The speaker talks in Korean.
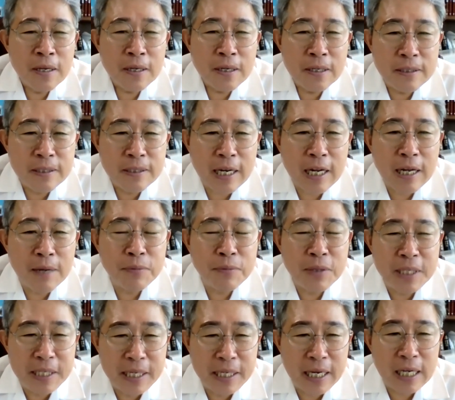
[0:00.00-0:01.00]
그 사람
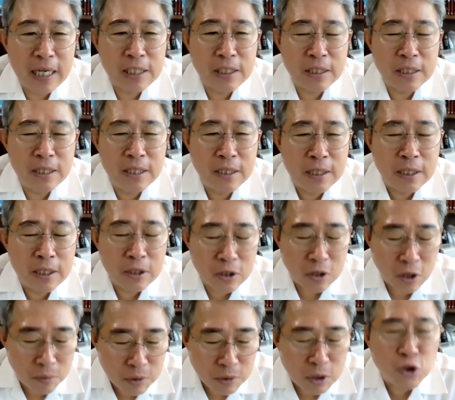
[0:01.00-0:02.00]
뒤에 가서 등
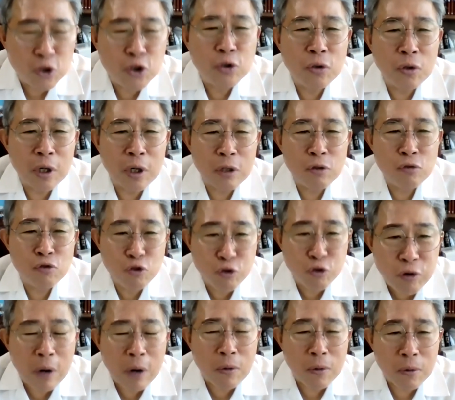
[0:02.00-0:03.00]
떠밀어 주는 거예요
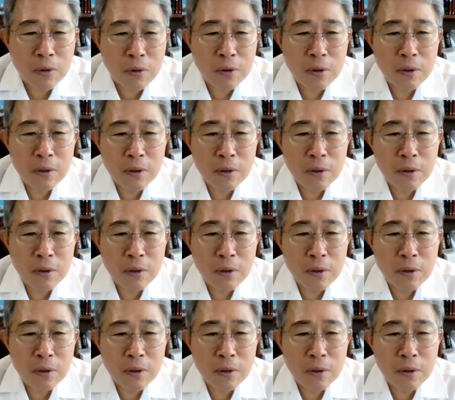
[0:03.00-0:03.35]
죽으라고.